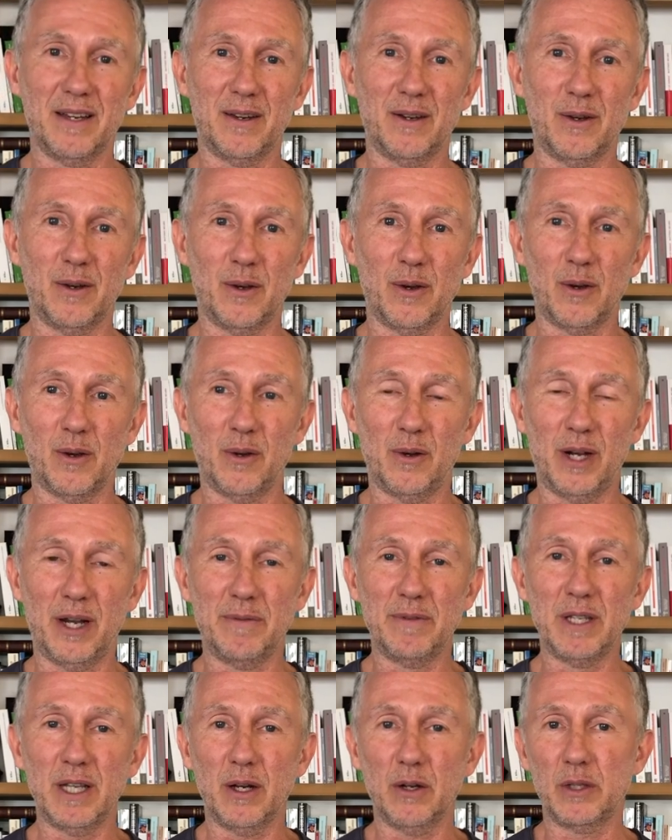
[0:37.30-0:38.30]
euh,
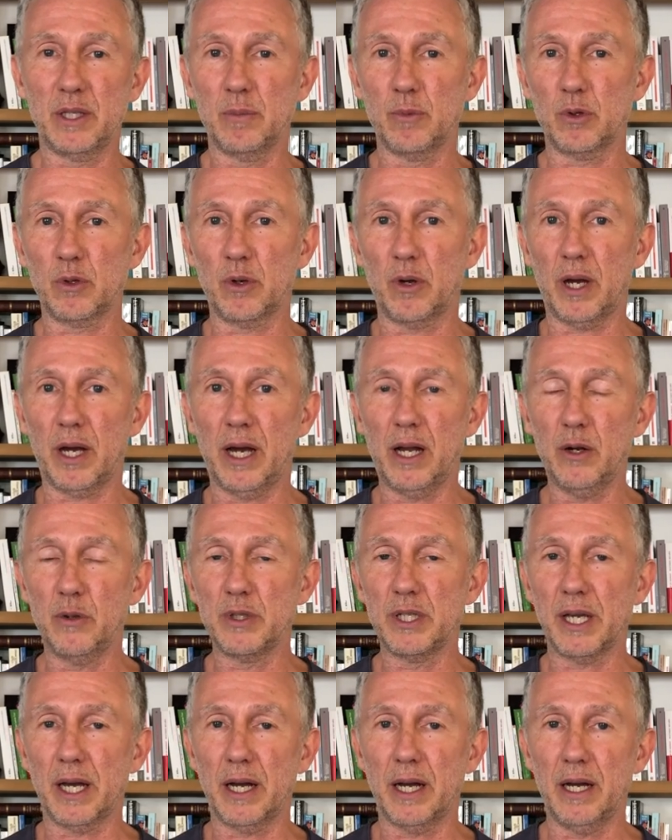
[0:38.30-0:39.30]
l'avenir le démontrera, le
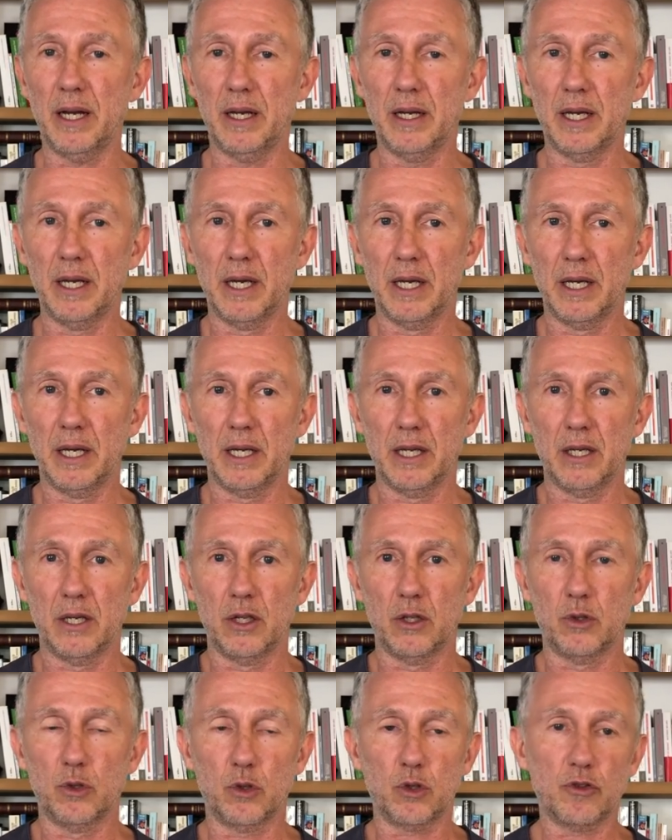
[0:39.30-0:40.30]
dira.
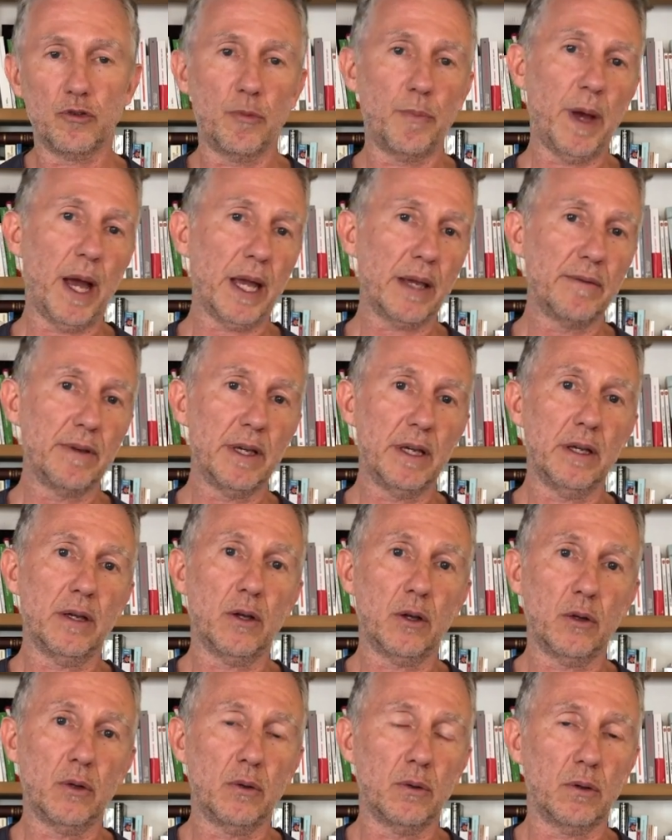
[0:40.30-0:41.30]
Donc je ne veux pas arriver
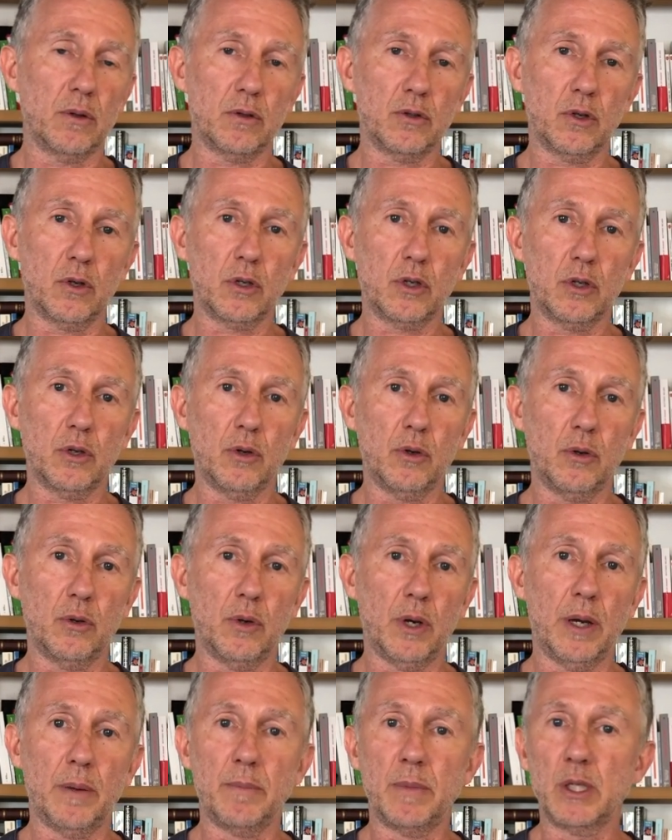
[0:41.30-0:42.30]
en tant
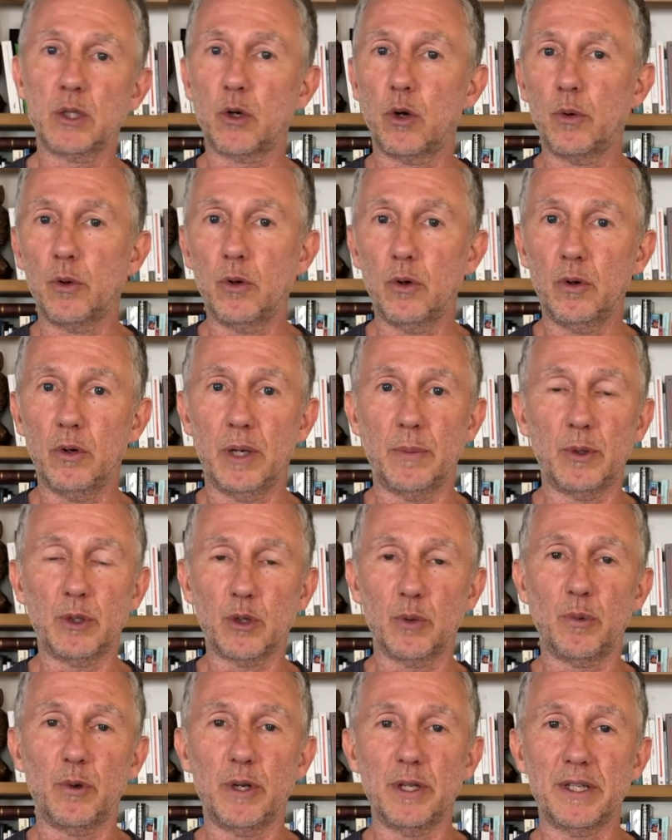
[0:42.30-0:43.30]
qu'un métro, un
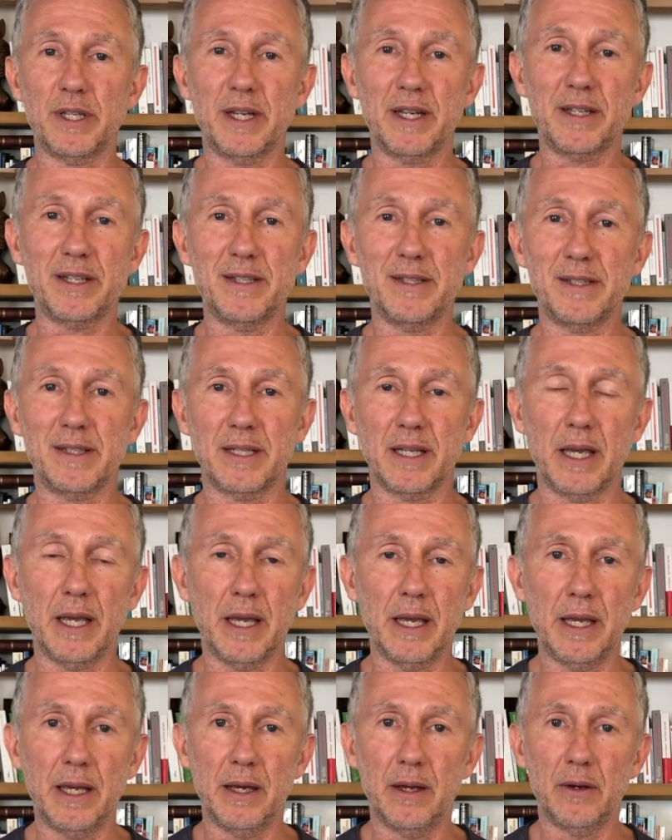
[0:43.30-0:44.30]
métropolitain qui
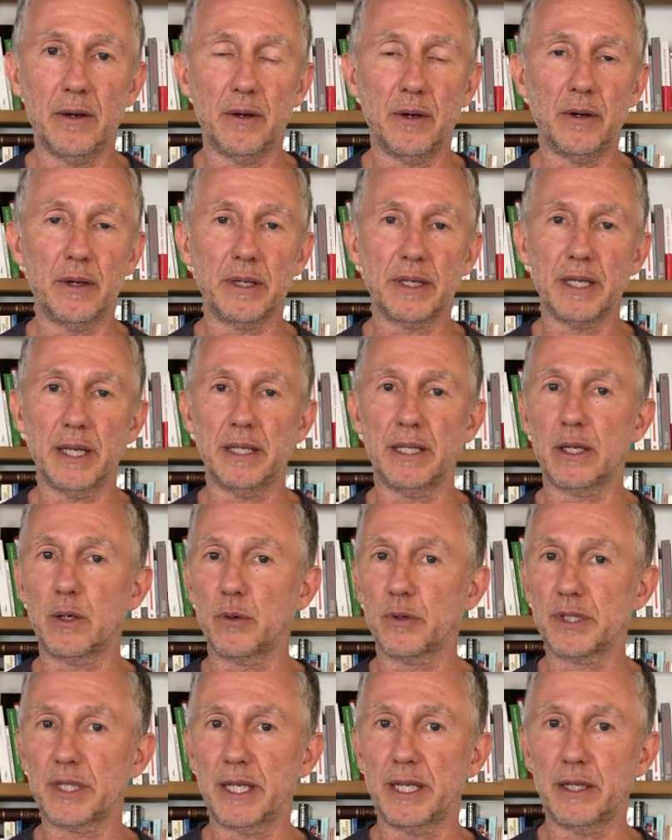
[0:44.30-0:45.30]
sait, qui a des
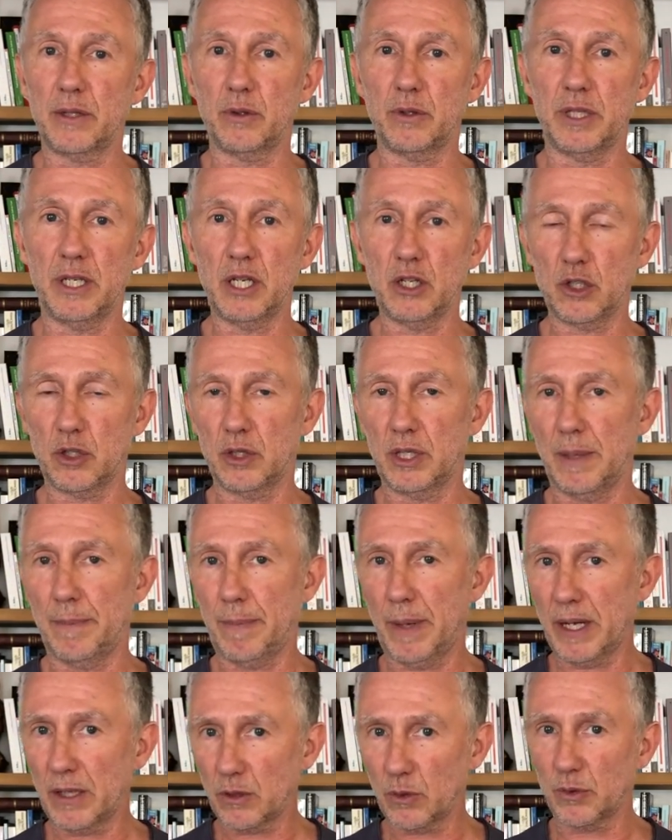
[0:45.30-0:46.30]
conseils à donner. Je n'ai
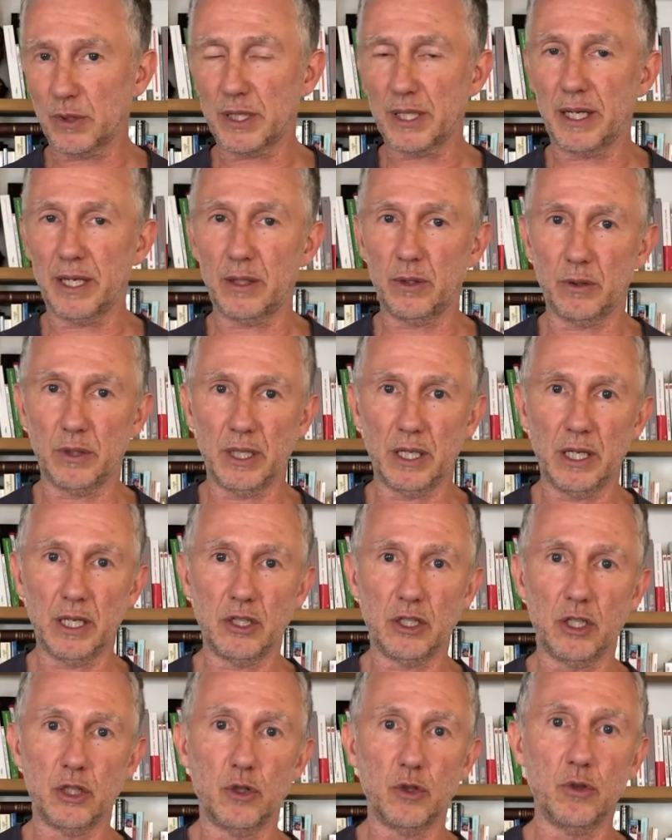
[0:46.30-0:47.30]
pas de conseils à donner,
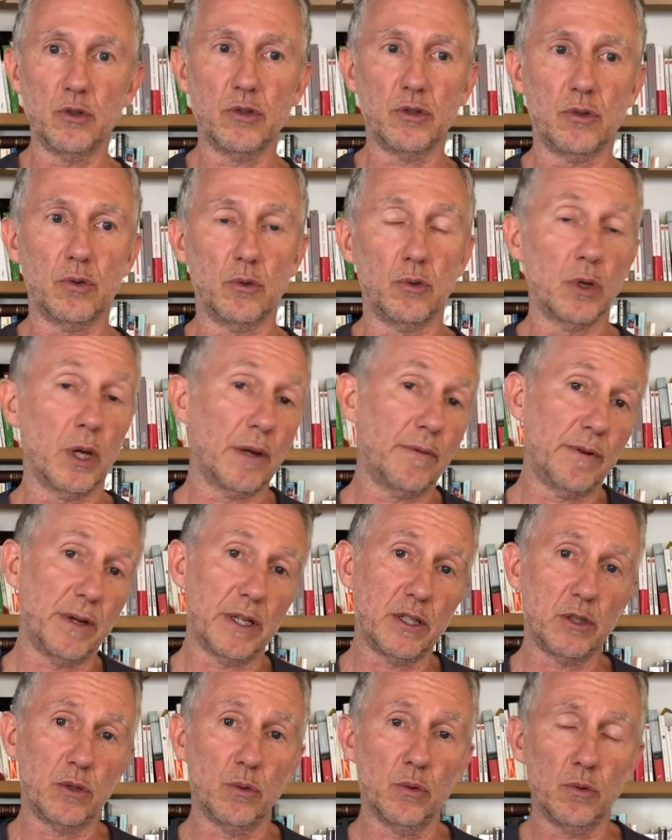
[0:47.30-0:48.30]
j'ai juste une
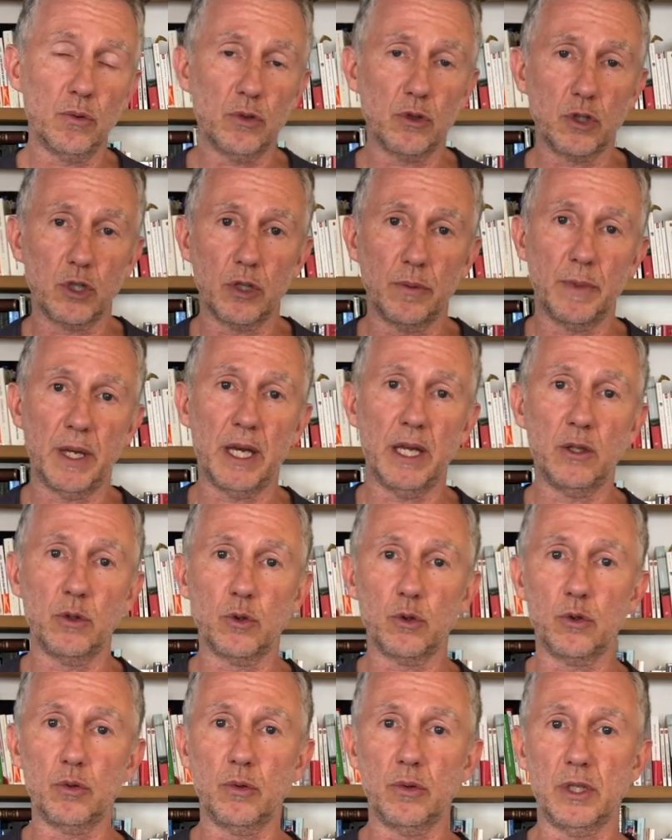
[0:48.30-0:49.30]
réflexion que je mène
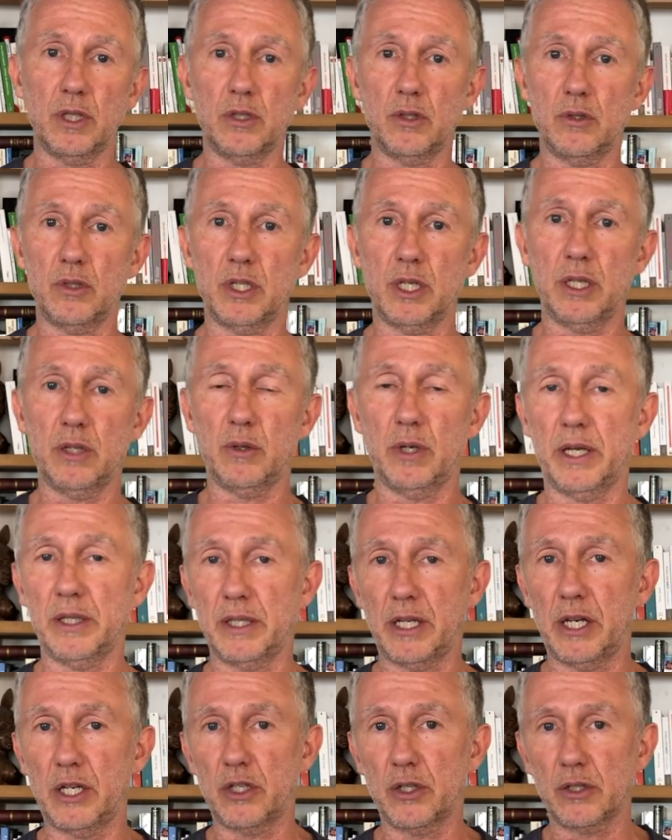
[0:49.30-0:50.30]
autour des sujets de
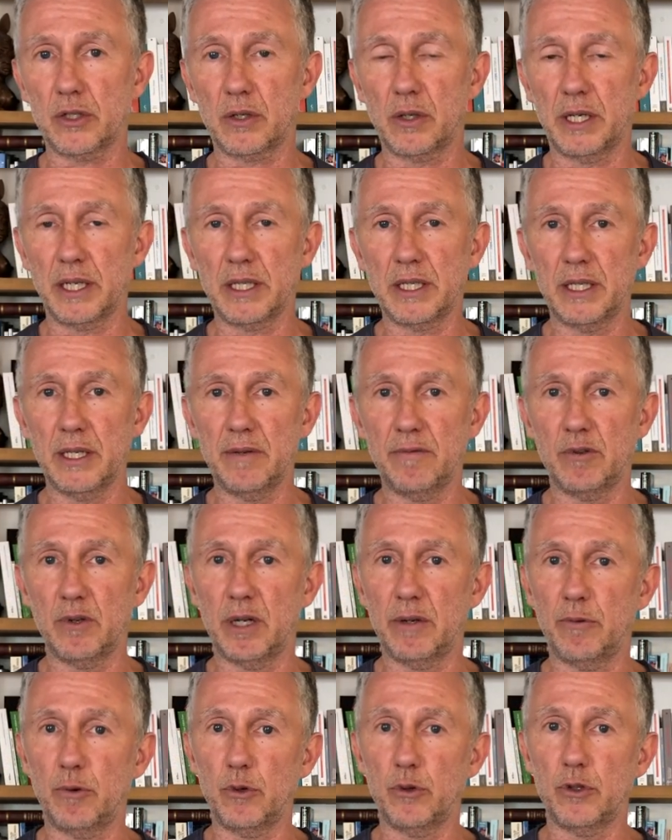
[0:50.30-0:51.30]
l'intelligence collective, de
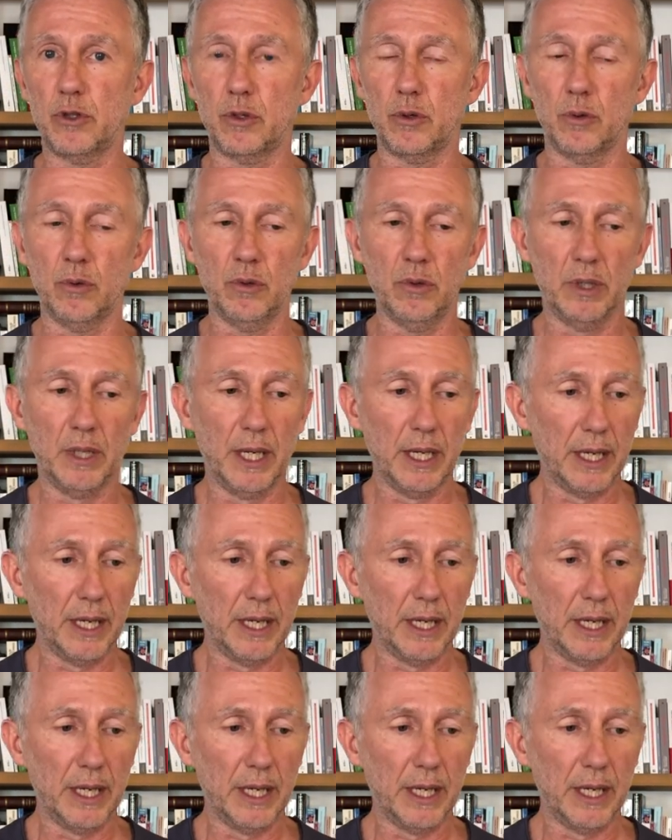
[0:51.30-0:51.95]
l'évolution.